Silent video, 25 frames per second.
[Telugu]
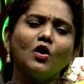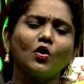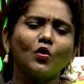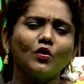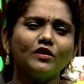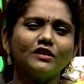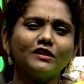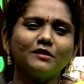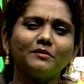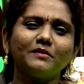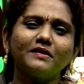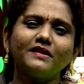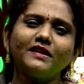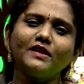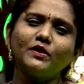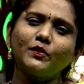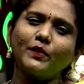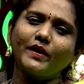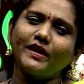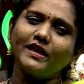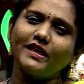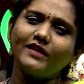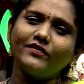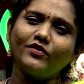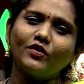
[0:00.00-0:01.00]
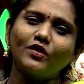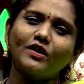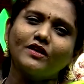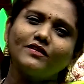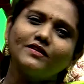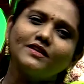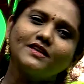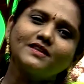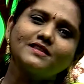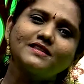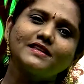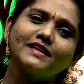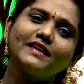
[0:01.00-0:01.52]
కొంతమంది ట్వంటీ ఫోర్
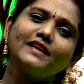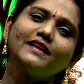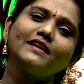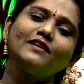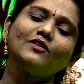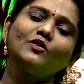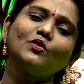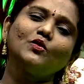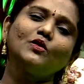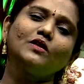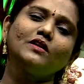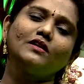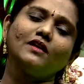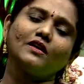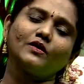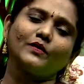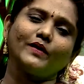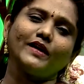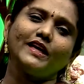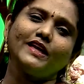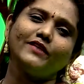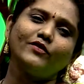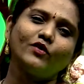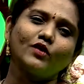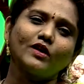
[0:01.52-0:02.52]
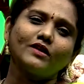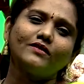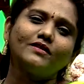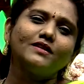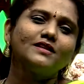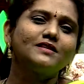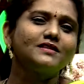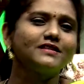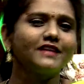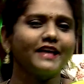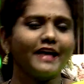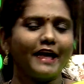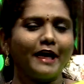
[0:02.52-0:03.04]
అవర్సే ట్వంటీ ఫోర్
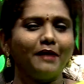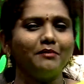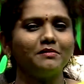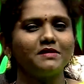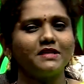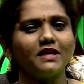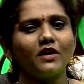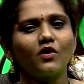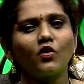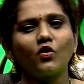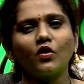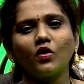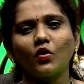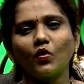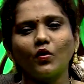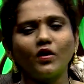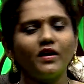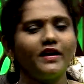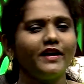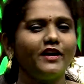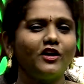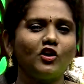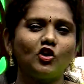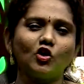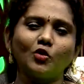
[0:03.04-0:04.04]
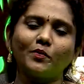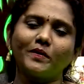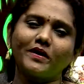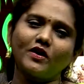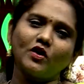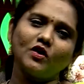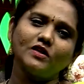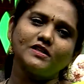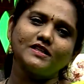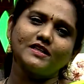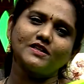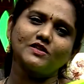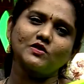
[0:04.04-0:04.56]
అవర్స్ ఏం చేయకుండా ఓన్లీ ఇంట్లో
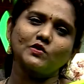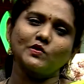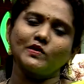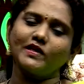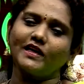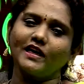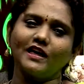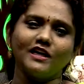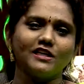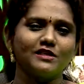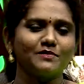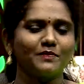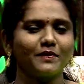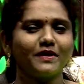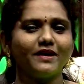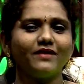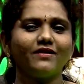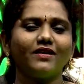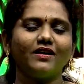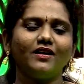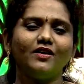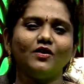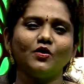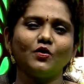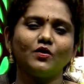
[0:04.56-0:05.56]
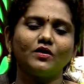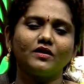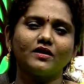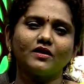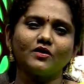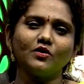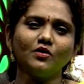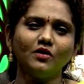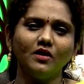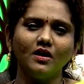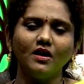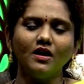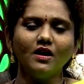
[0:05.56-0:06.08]
పనులు చేస్తూనే అలసిపోయే వాళ్ళు
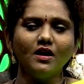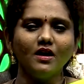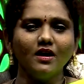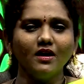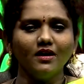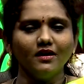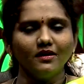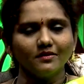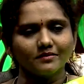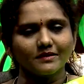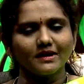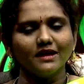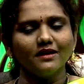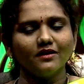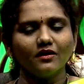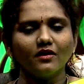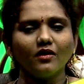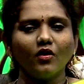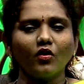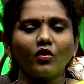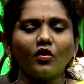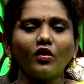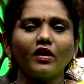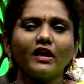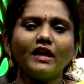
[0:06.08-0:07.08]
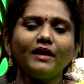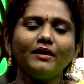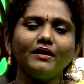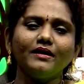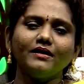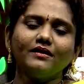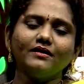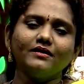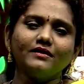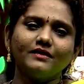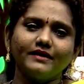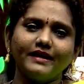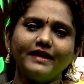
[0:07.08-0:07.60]
ఉంటారు ఒక్కొక్కరి
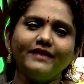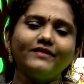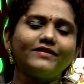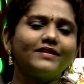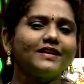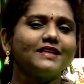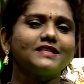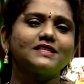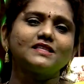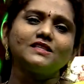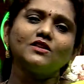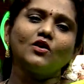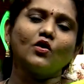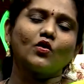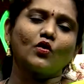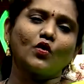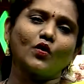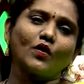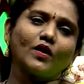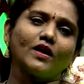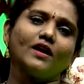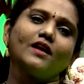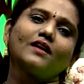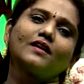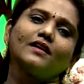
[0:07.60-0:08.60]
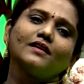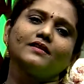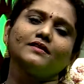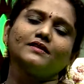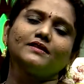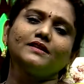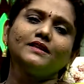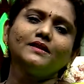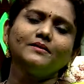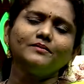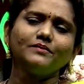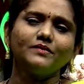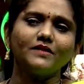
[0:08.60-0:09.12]
ఇంట్రెస్ట్ ఒక్కొక్కలాగా
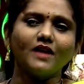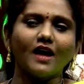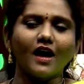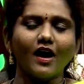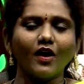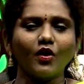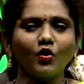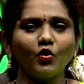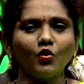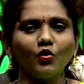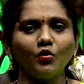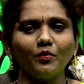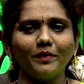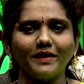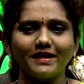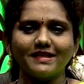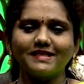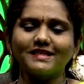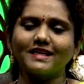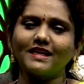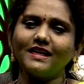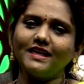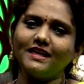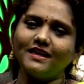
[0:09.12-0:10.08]
అంతే నాకు బేసికలీ